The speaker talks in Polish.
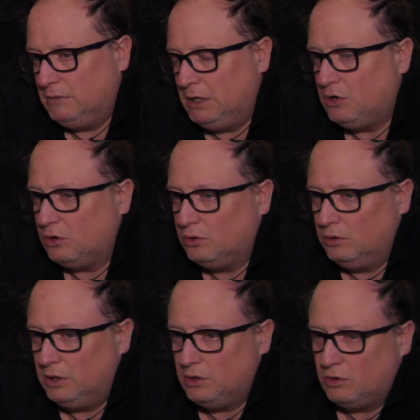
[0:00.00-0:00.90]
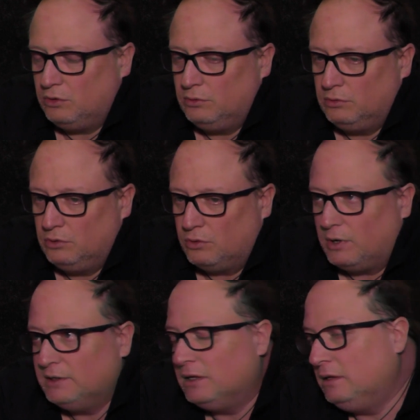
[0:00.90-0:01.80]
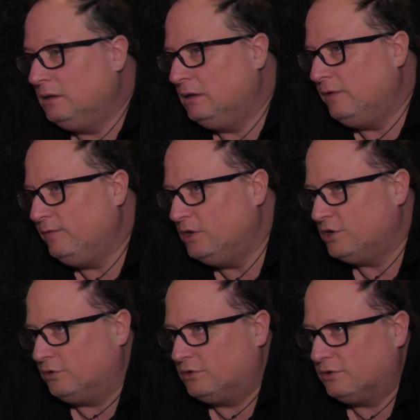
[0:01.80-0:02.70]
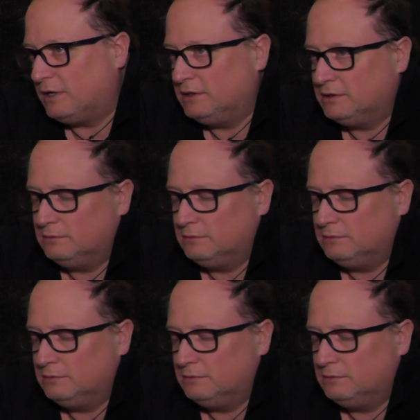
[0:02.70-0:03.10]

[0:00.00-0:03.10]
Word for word: nikogo, nikogo dokładnie nie widział, co tam,